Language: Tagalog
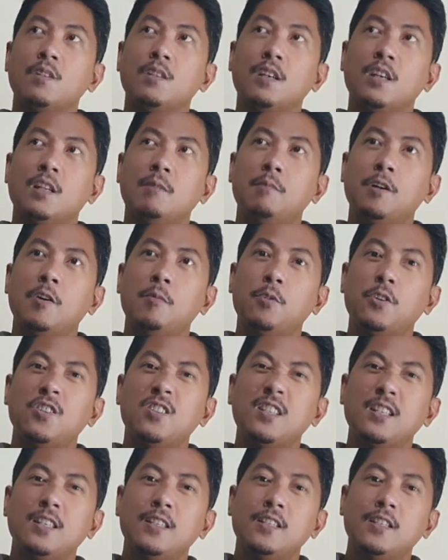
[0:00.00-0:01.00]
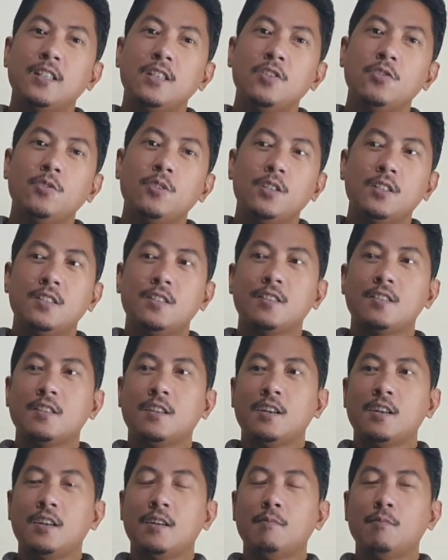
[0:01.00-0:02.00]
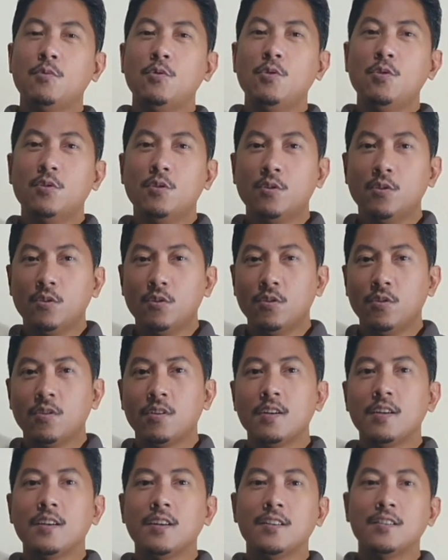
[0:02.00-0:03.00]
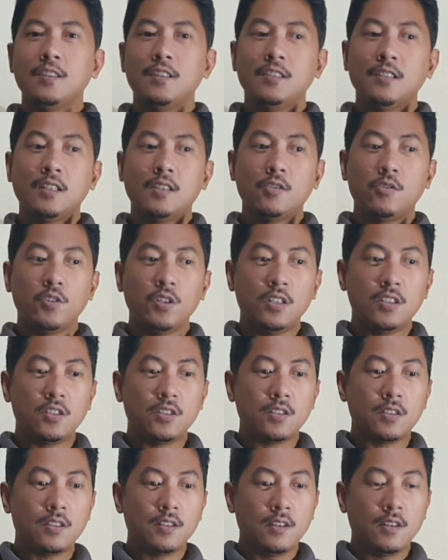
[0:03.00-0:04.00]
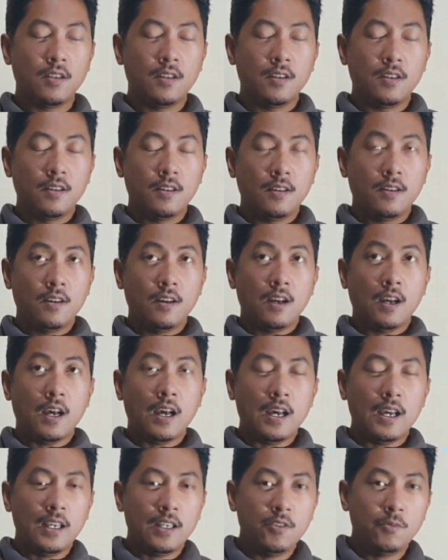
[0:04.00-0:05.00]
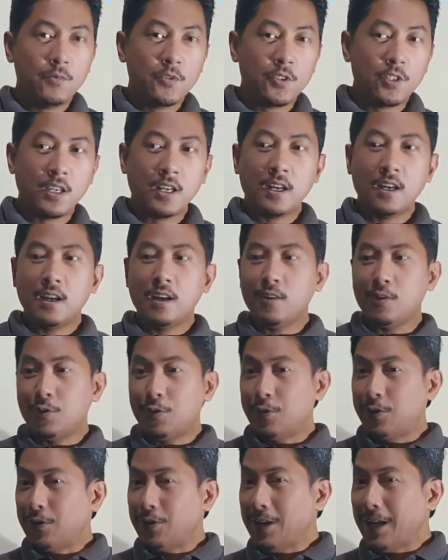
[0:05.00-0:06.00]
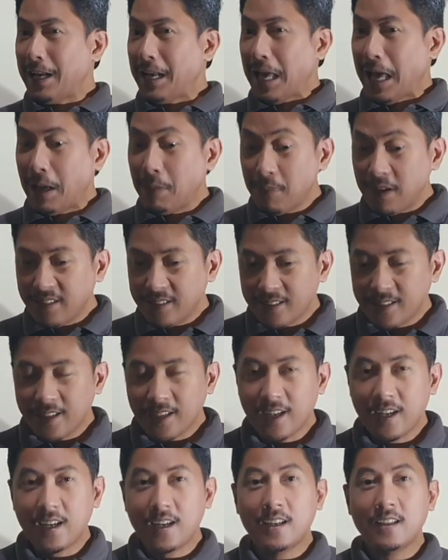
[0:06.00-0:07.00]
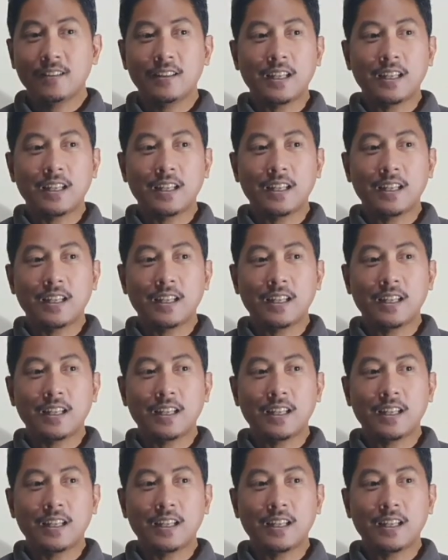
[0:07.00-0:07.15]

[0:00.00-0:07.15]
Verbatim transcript: halimbawa po ang senior niyo is uh, bundok, senior is hayop siya or halaman siya,